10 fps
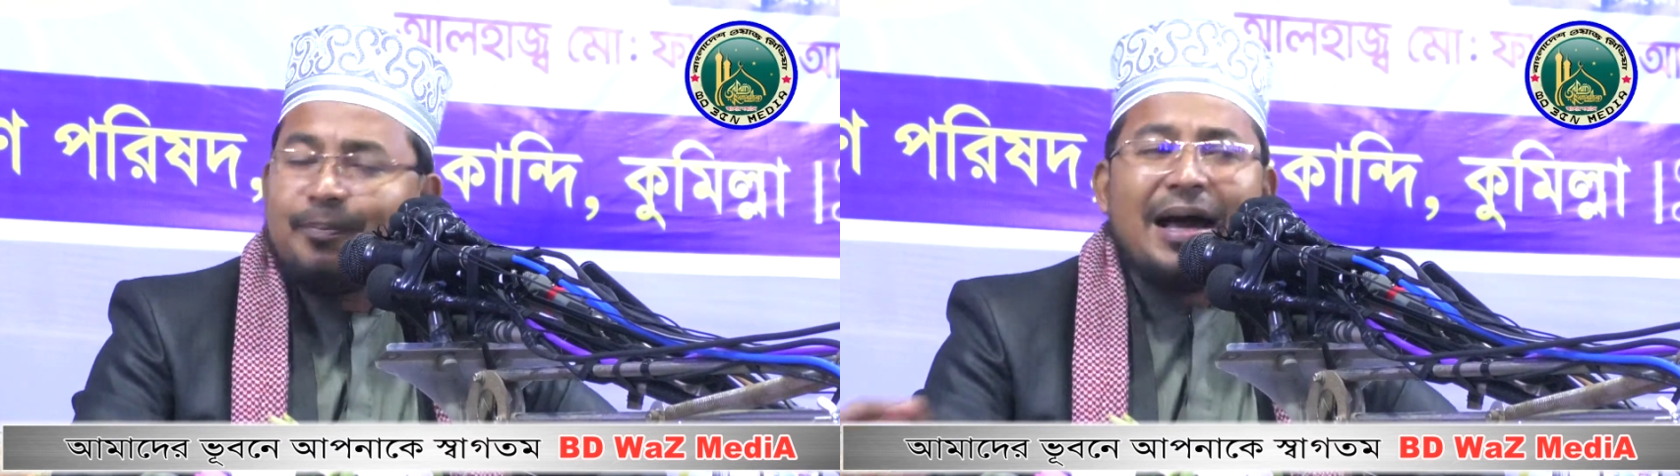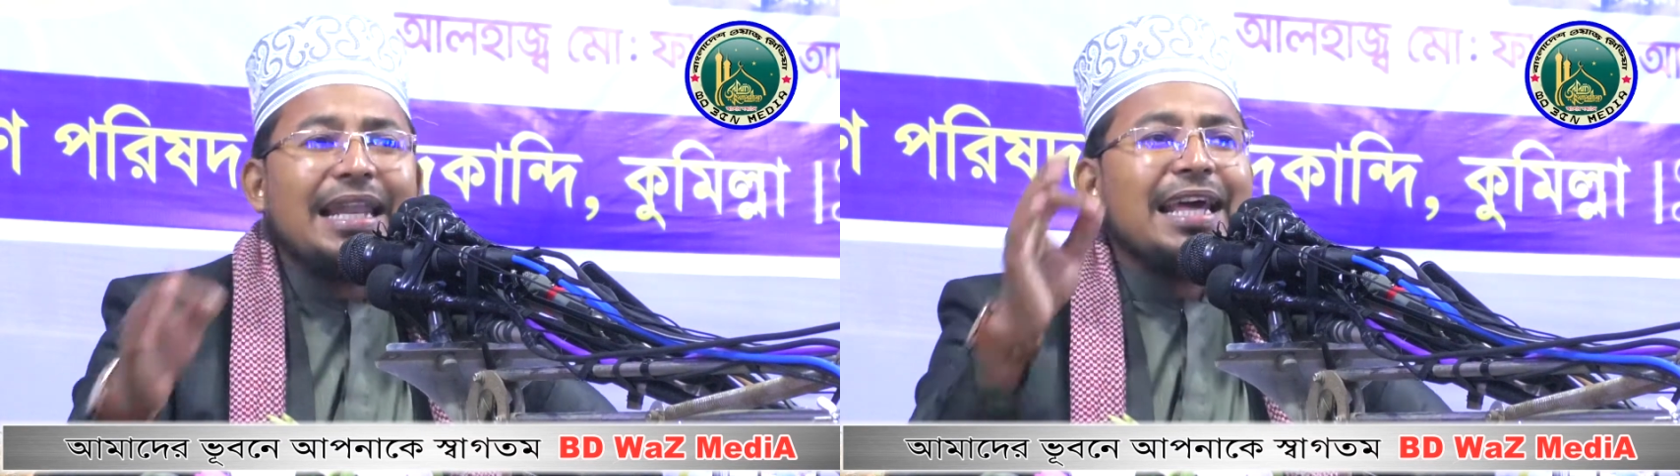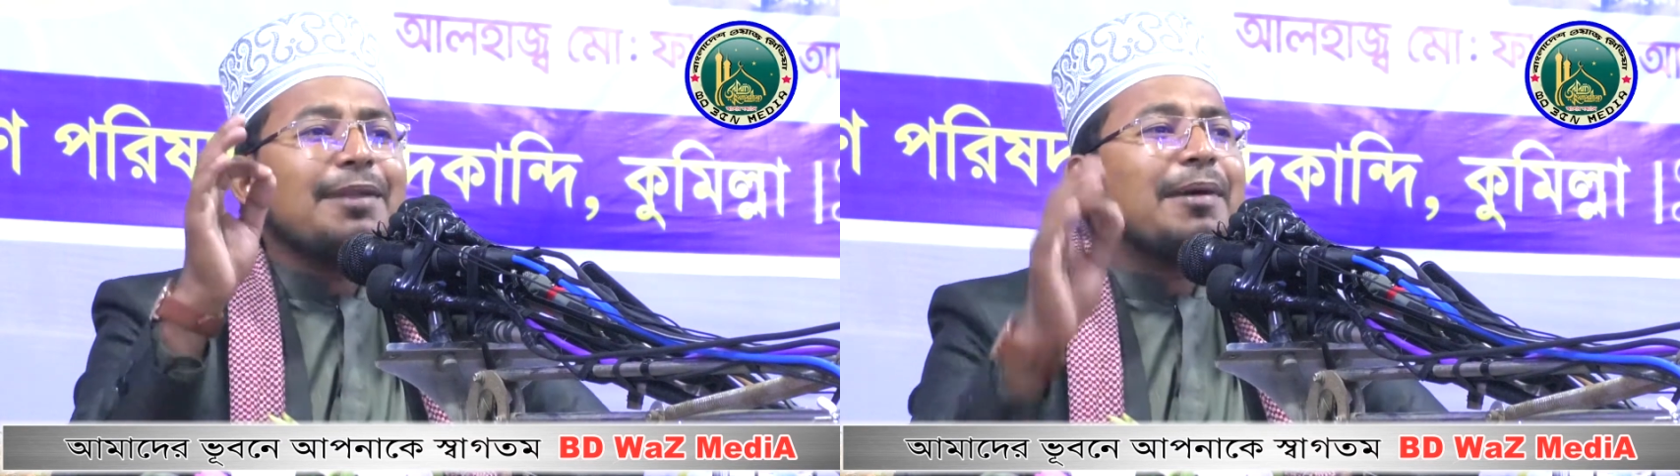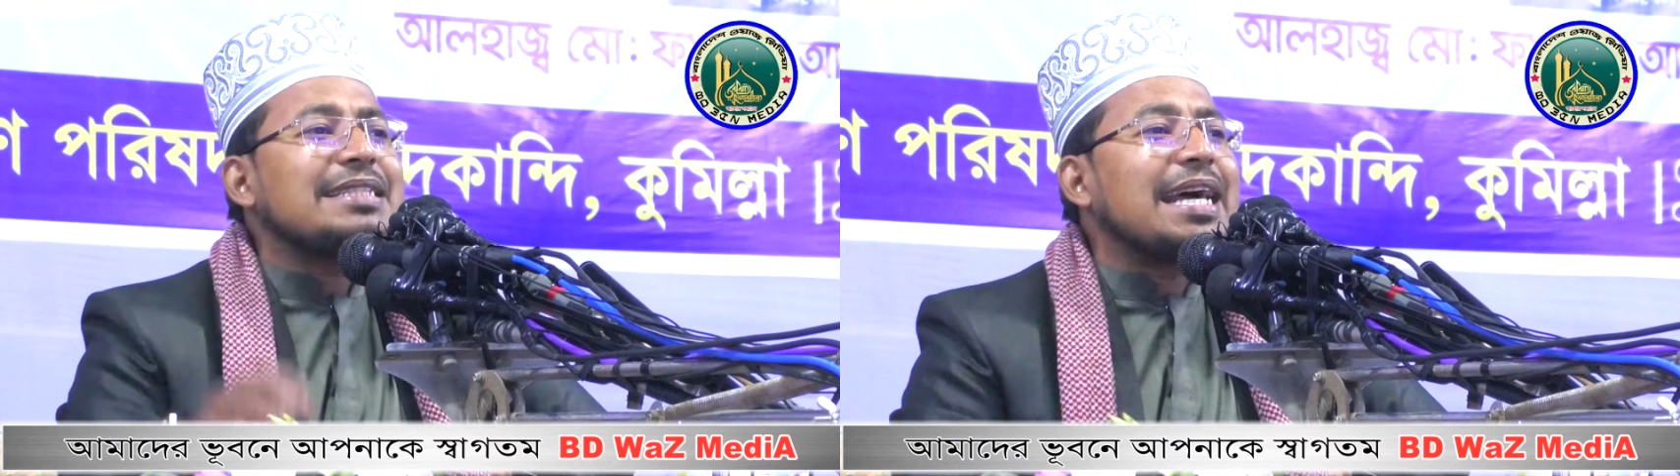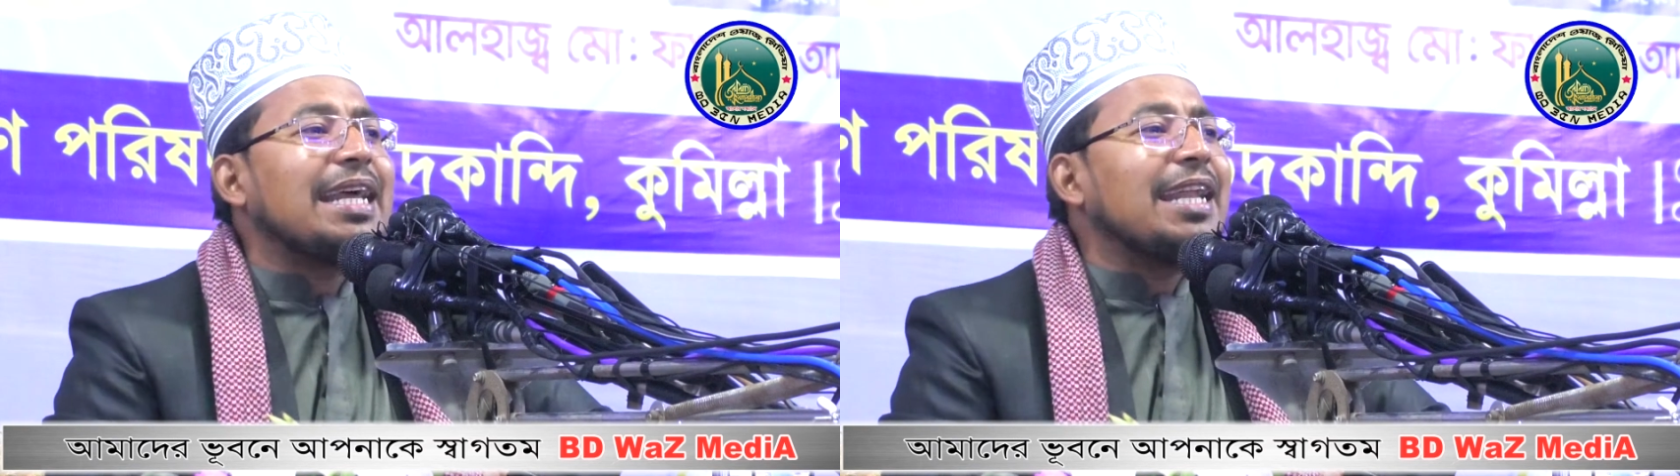পালের
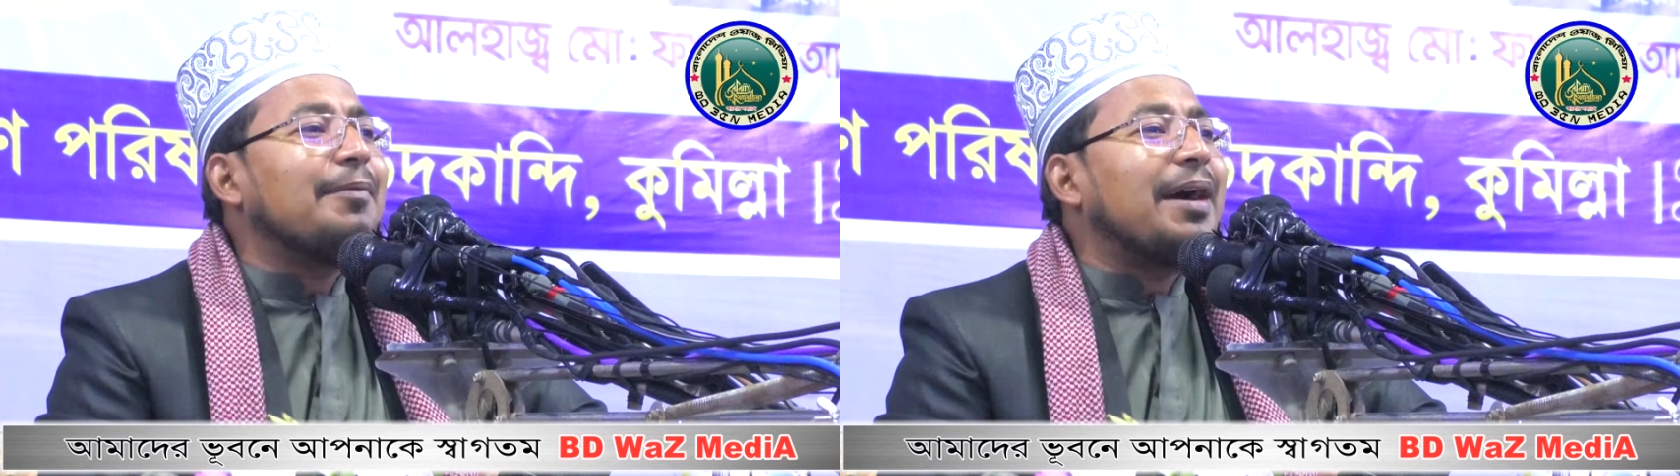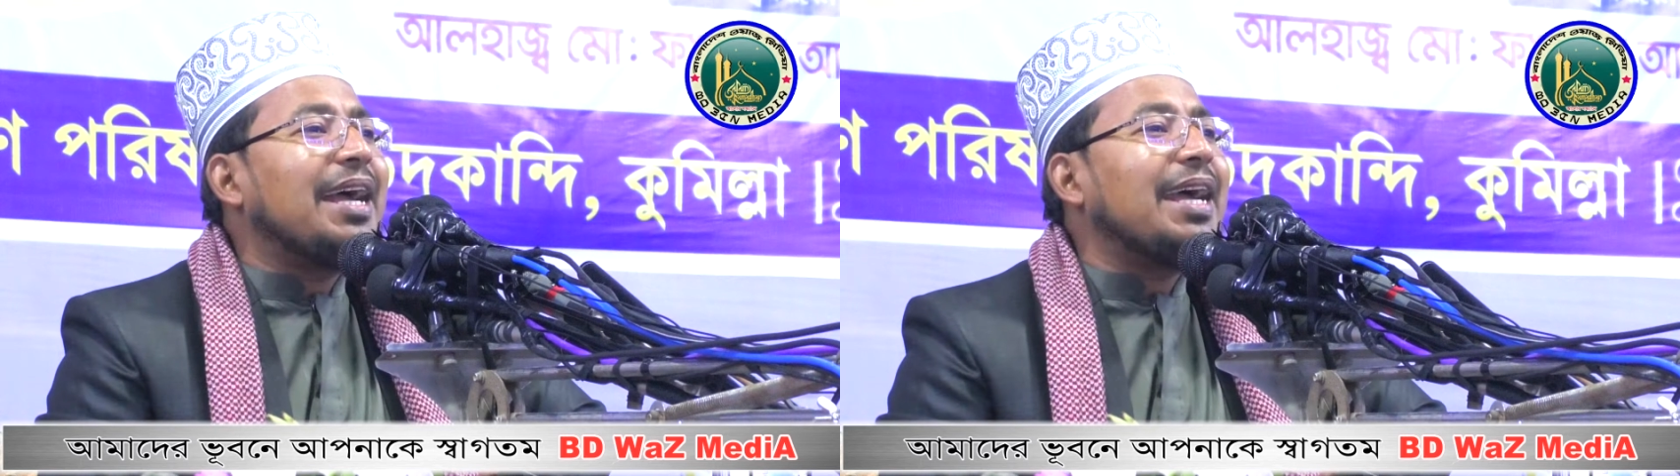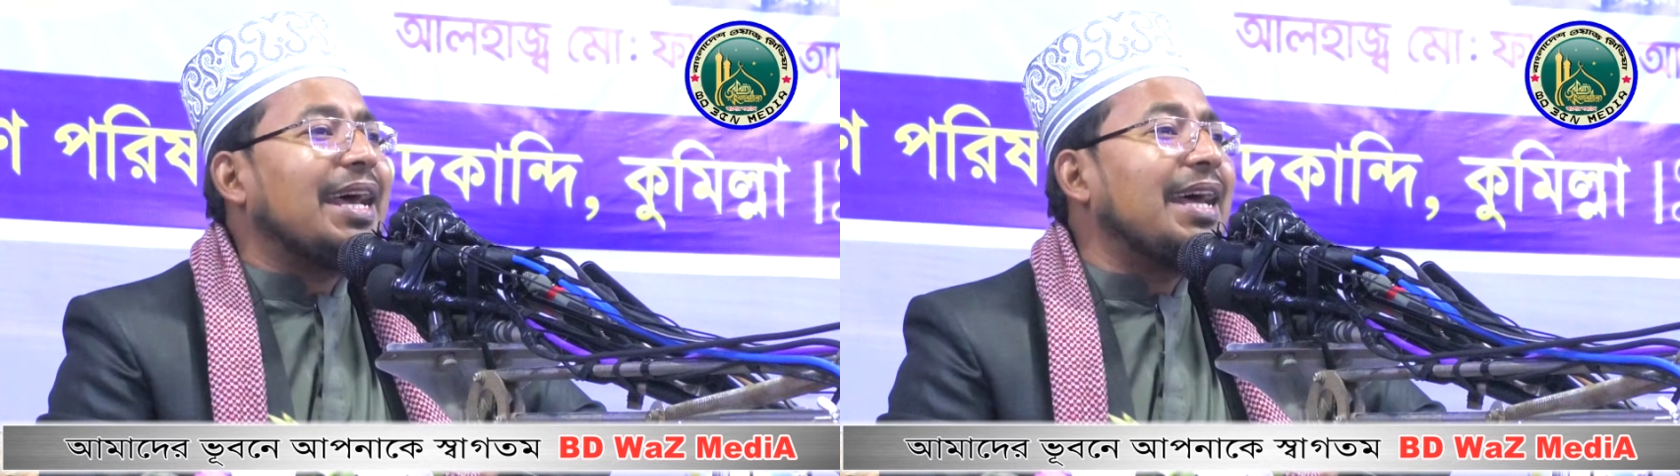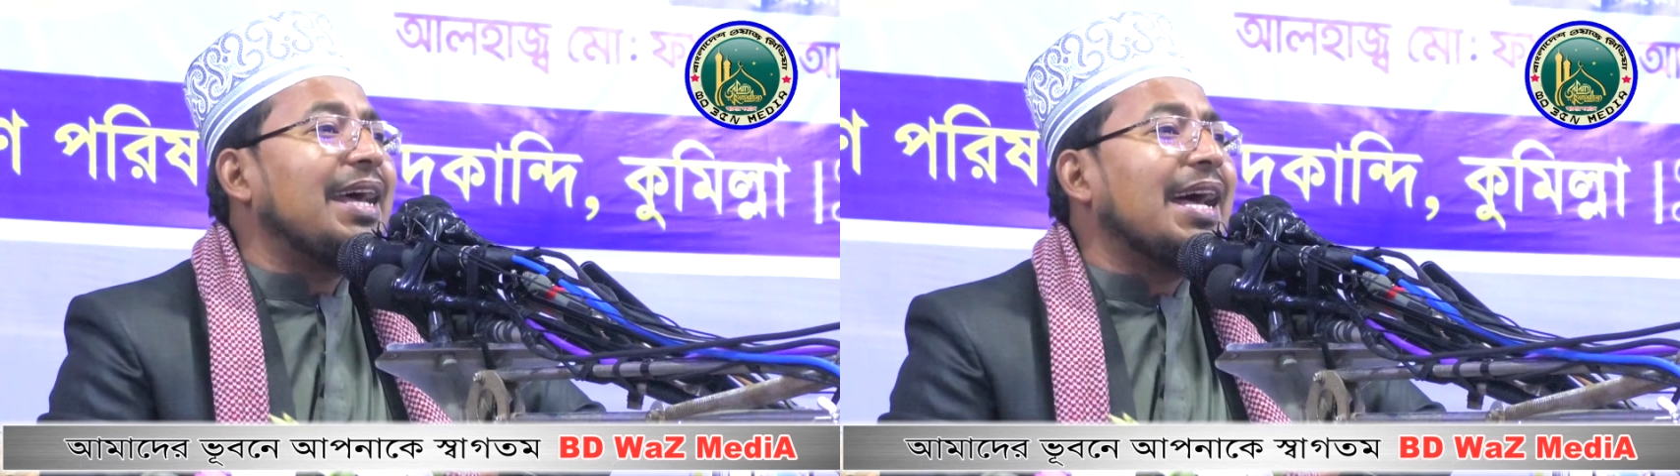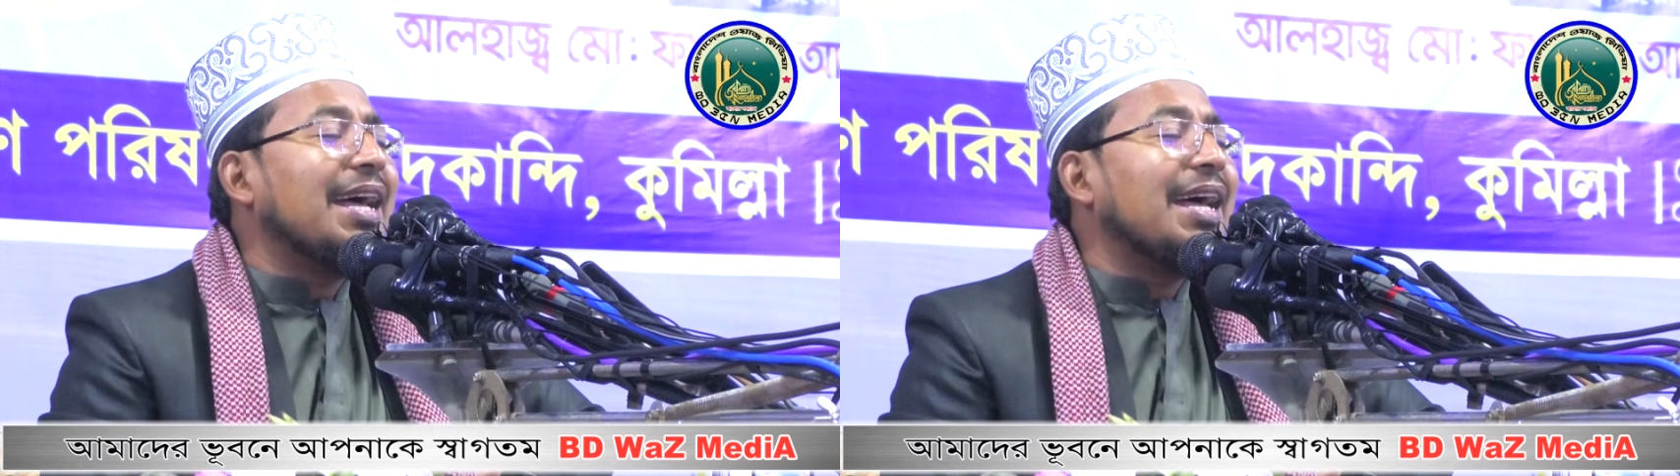বাজারের ভাইরা